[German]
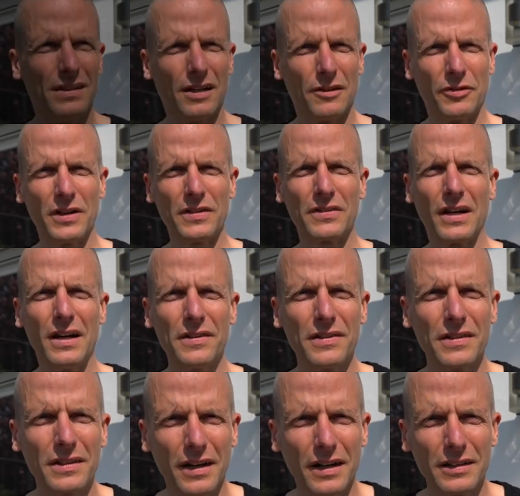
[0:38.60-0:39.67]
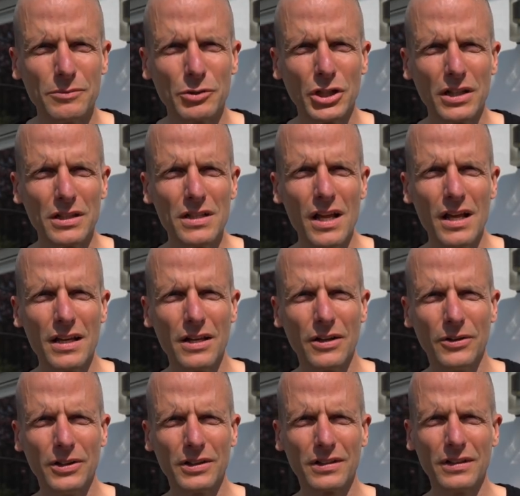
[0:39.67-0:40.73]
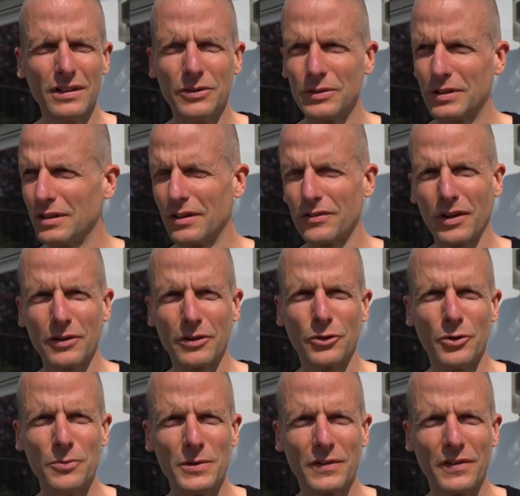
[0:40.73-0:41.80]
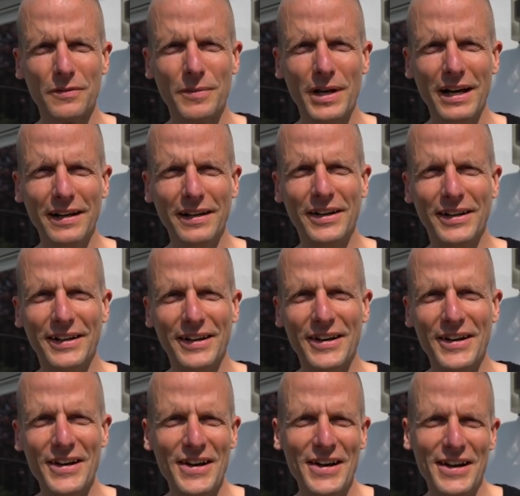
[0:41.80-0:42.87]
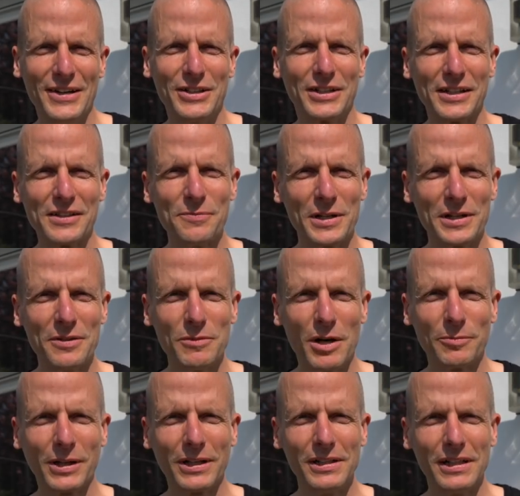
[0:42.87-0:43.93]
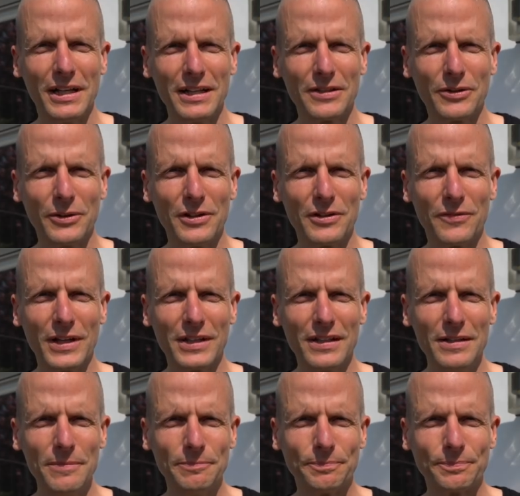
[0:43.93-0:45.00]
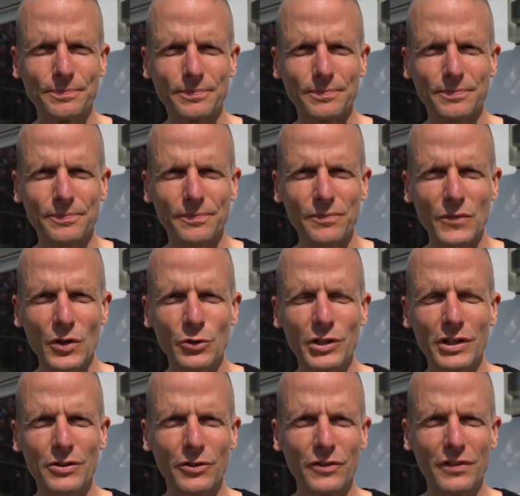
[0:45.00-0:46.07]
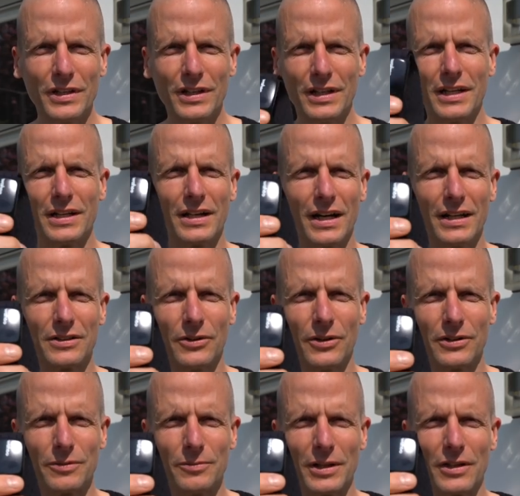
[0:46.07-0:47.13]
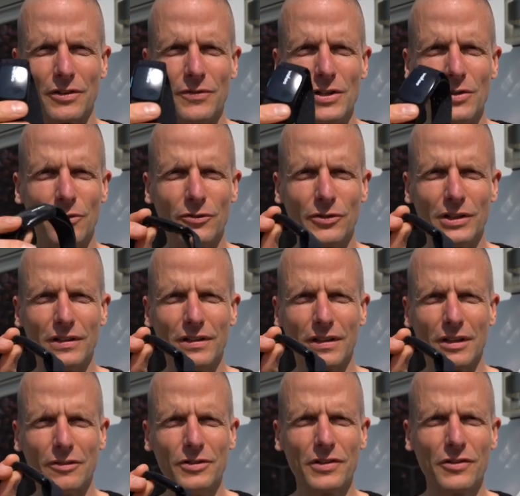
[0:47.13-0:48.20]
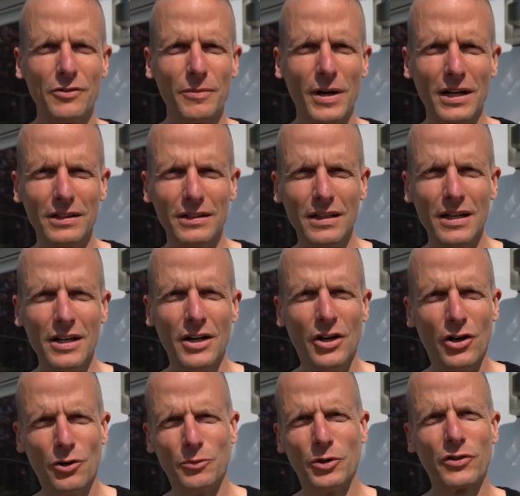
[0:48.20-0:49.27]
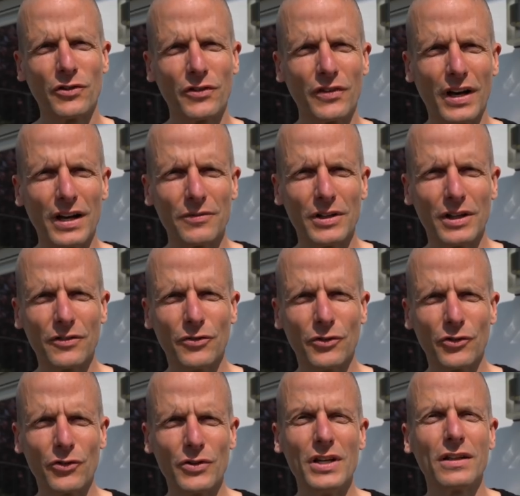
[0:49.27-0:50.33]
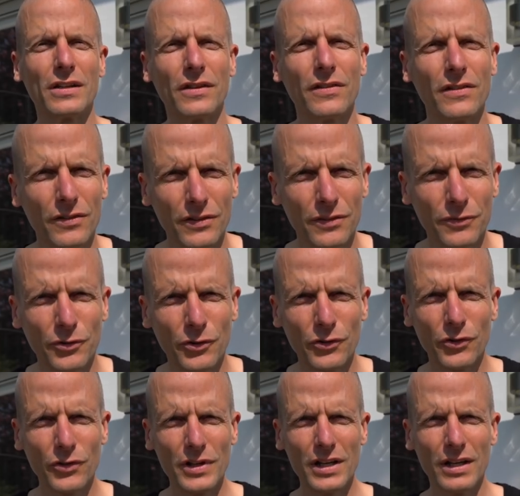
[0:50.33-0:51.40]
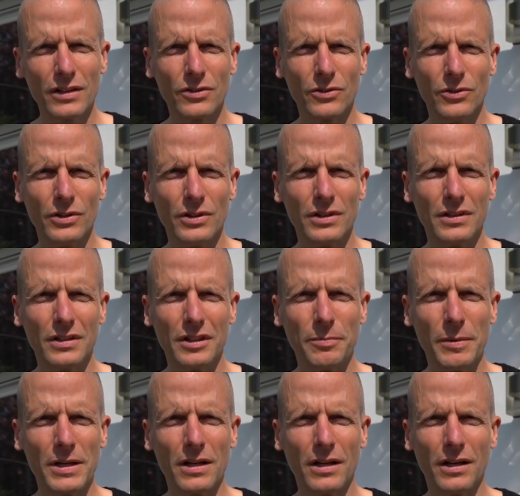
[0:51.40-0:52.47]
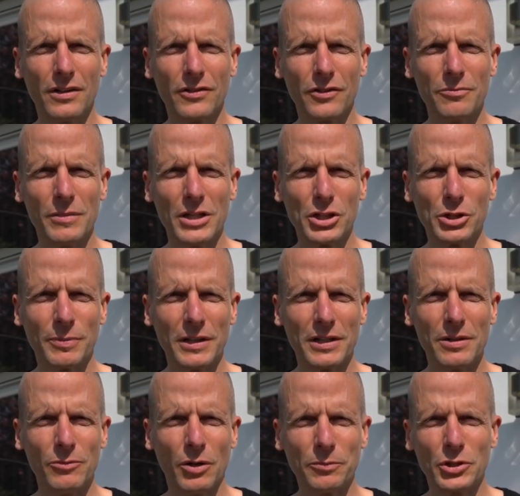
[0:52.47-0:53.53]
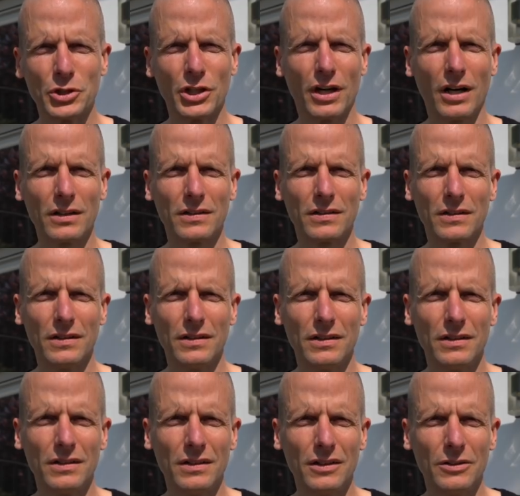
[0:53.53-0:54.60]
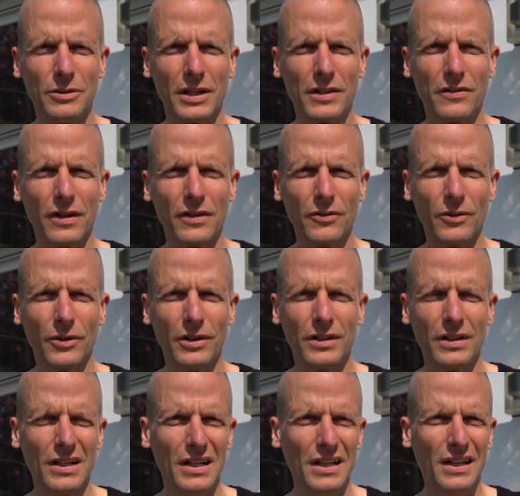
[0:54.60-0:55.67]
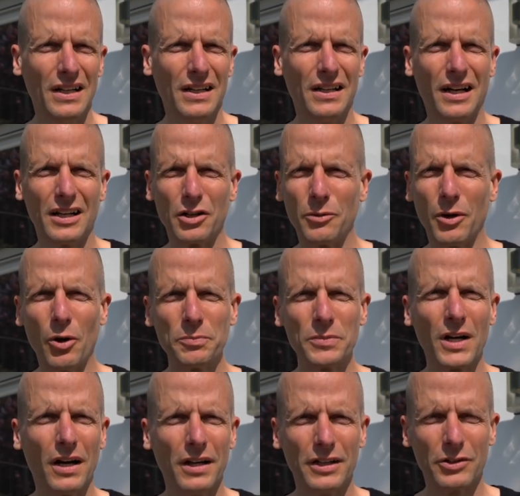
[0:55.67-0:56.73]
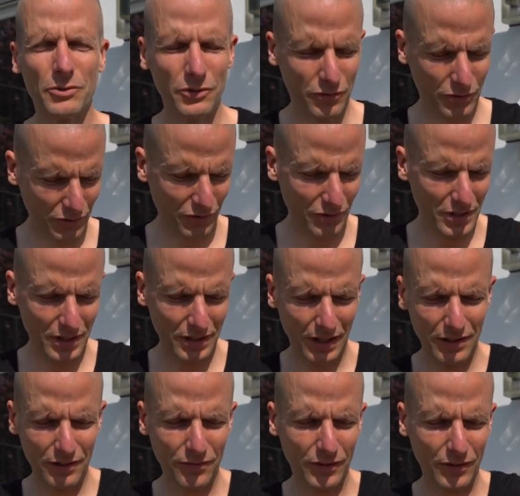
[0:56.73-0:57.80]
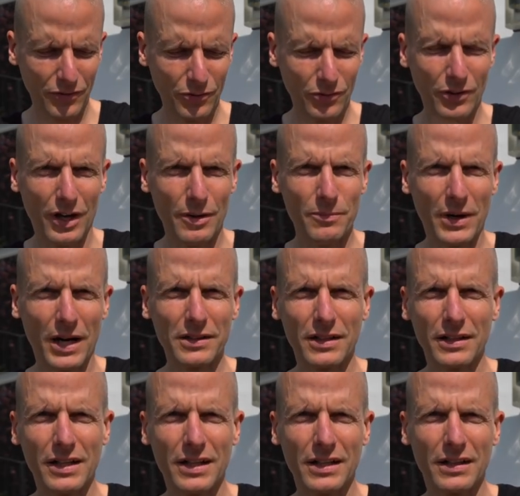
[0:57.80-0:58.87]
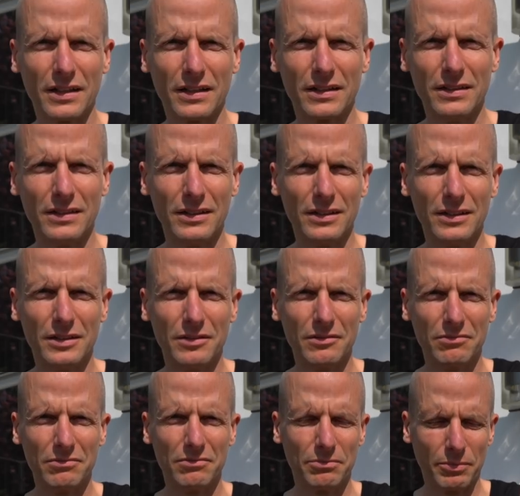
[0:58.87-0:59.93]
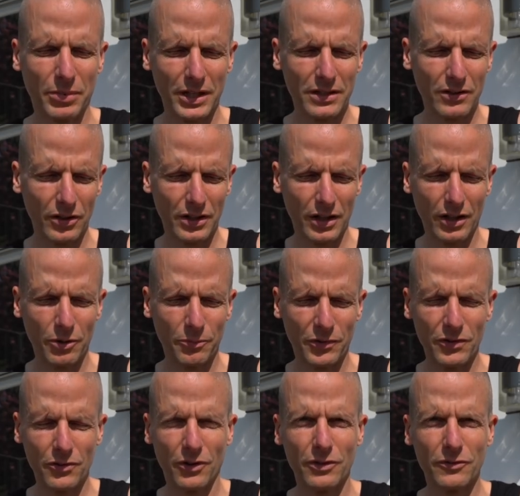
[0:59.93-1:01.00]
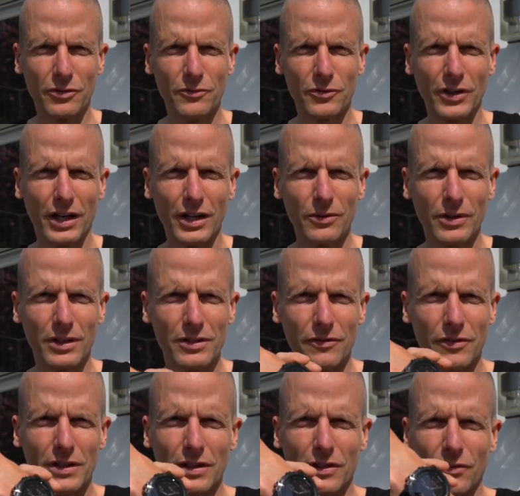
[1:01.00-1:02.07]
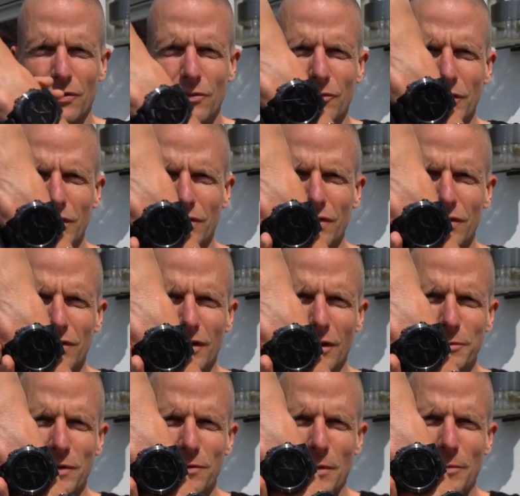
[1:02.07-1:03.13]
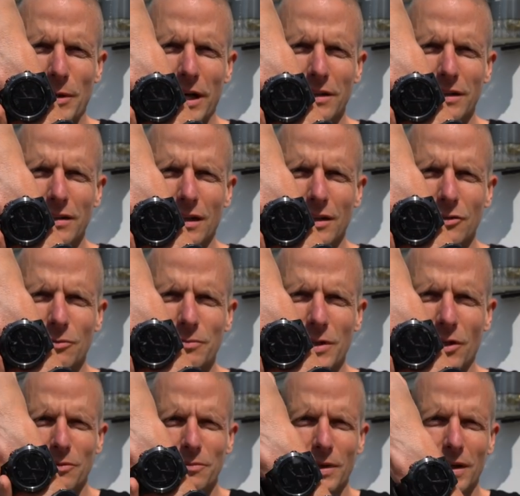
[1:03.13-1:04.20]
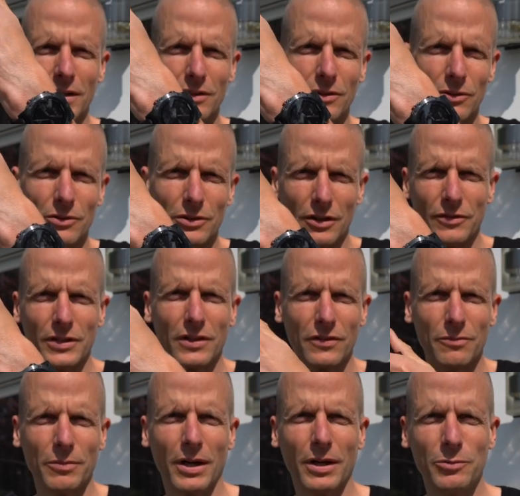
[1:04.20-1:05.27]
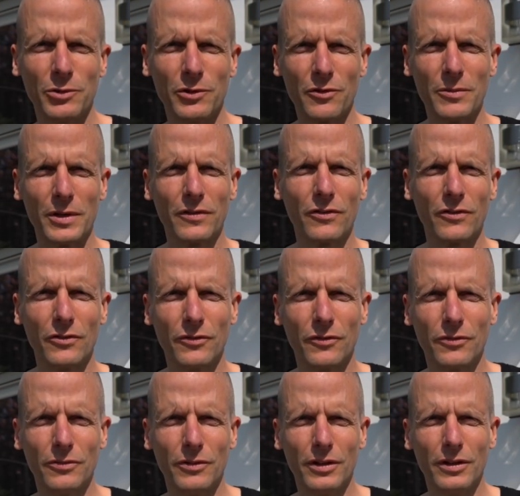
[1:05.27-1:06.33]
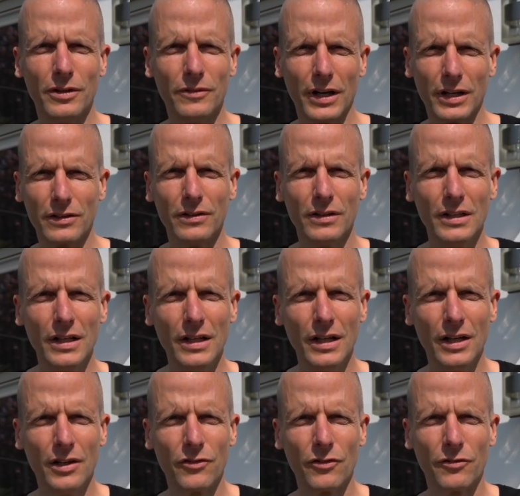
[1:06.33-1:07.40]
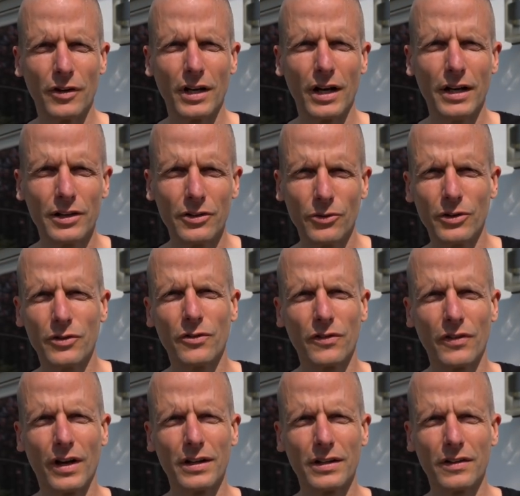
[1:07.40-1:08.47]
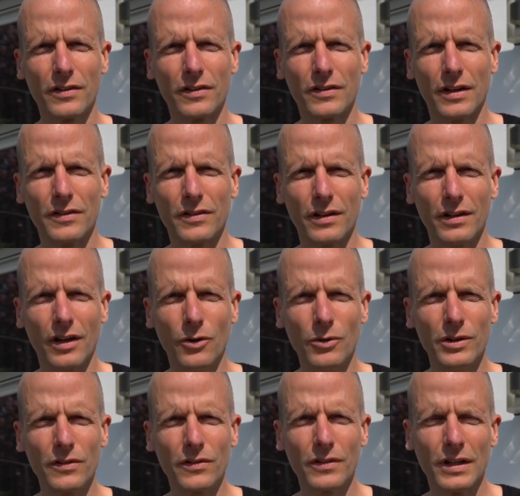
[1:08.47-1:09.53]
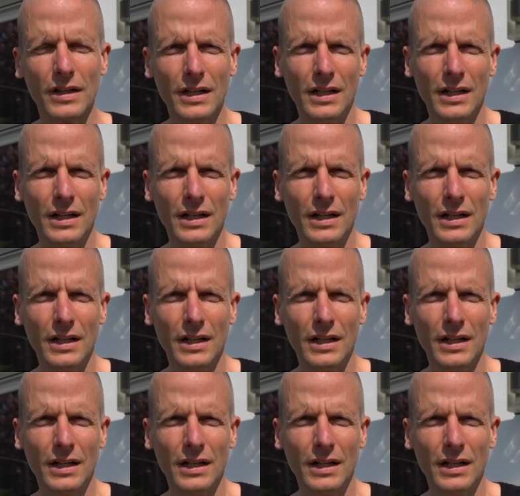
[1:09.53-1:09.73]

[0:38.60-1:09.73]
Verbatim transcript: Ja, fast 30 Grad im Schatten hier heute und in der Sonne noch ein bisschen mehr. Das mitten im April, echt tolles Wetter. Und ich nutze die Gelegenheit, heute mal das Video für den TK Fit zu machen, um euch zu zeigen, wie das funktioniert, dass es funktioniert. Und ich bin ja so ein Mensch, bei dem optische Hard Rate Sensoren leider überhaupt gar nicht gut funktionieren. Alles, was so am Handgelenk äh, bringt, egal ob es die 953 oder die Phoenix 5X ist, ich habe jetzt mal beide dran, um auch mal unterwegs ein paar Pulsmesse zu äh, Werte zu vergleichen, euch zu zeigen, dass das Ganze genau ist.